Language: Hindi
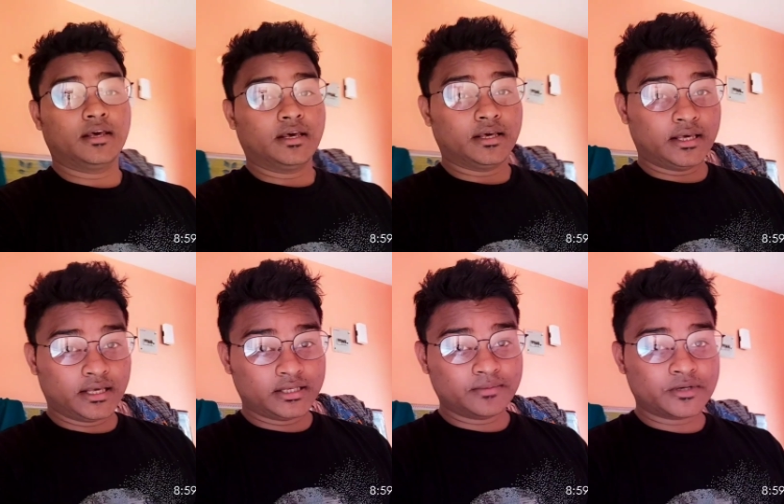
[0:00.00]
और
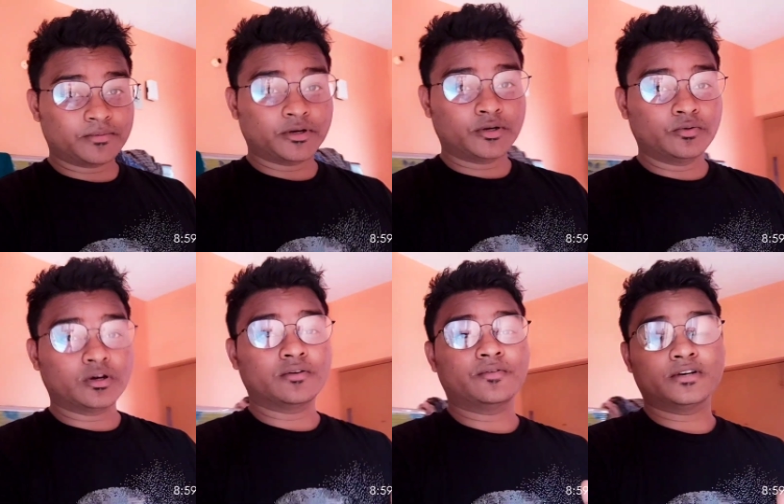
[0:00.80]
के जी एफ चैप्टर टू
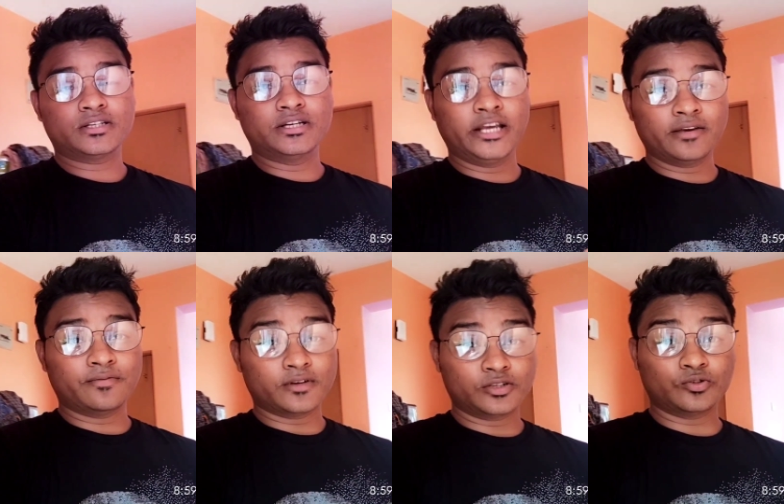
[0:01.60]
का फर्स्ट डे
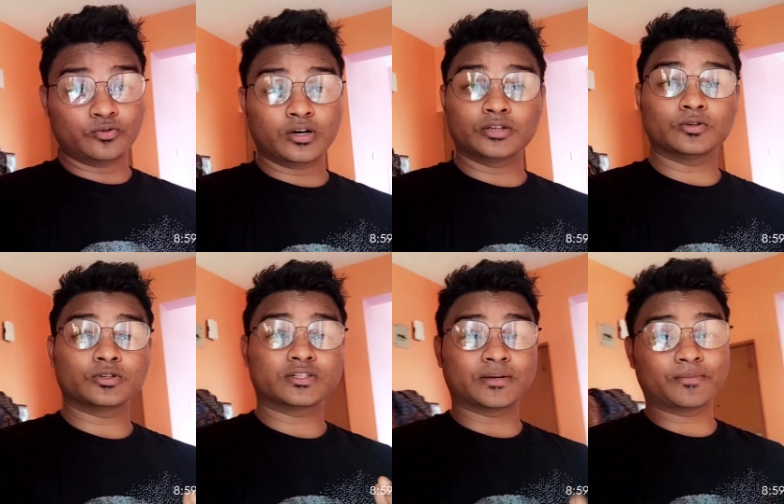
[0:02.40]
फर्स्ट शो का
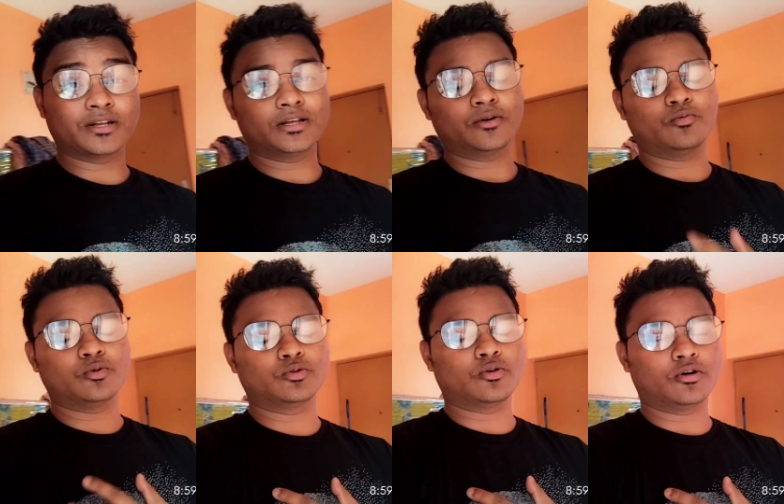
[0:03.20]
जो सपना था
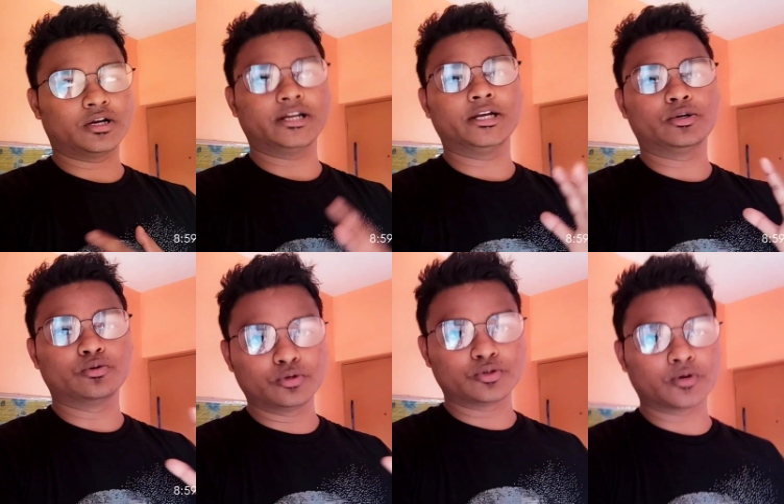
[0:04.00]
वो तो ऑलरेडी
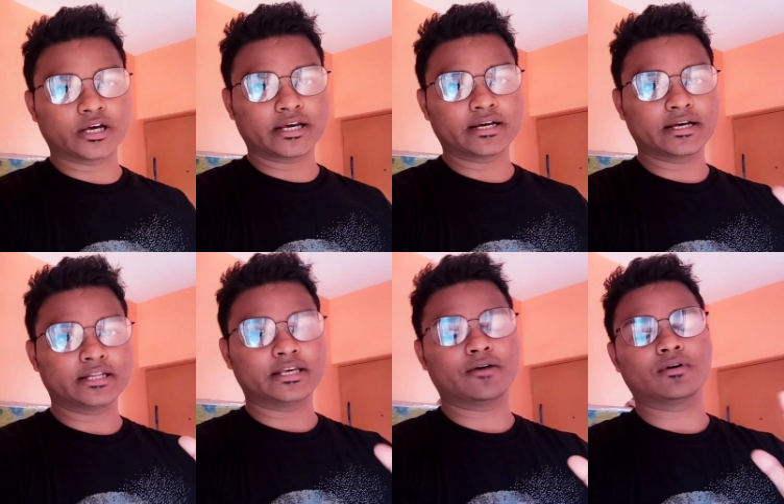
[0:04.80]
टूट चुका है
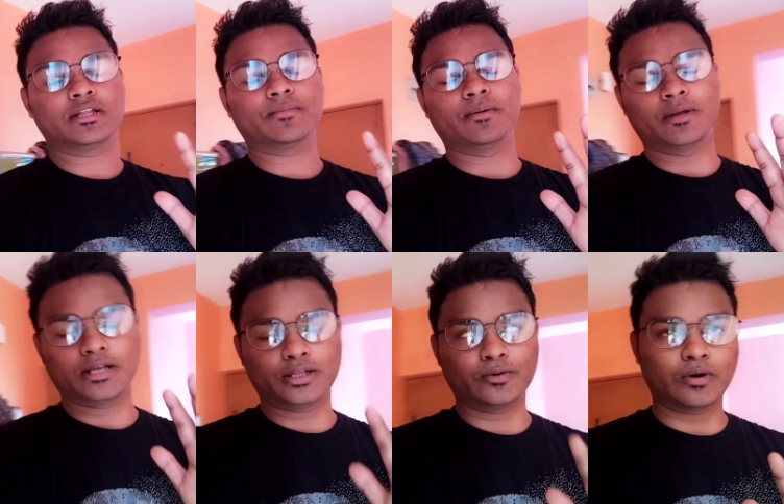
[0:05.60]
कल क्या हुआ था मैं
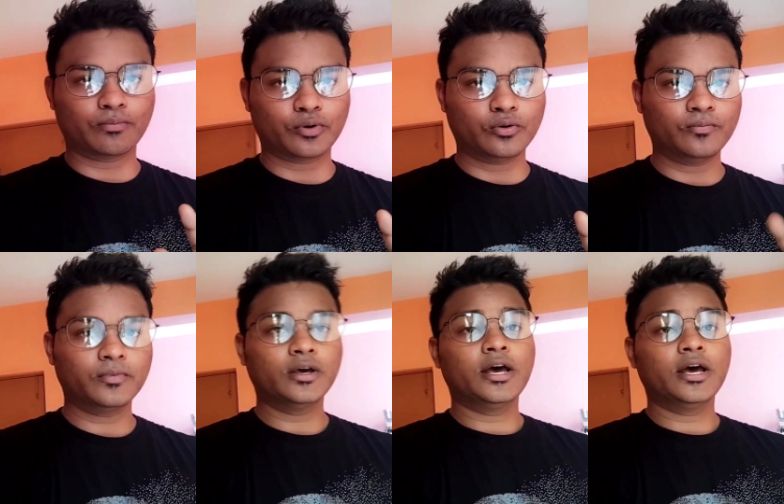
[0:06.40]
बताता हूँ आपको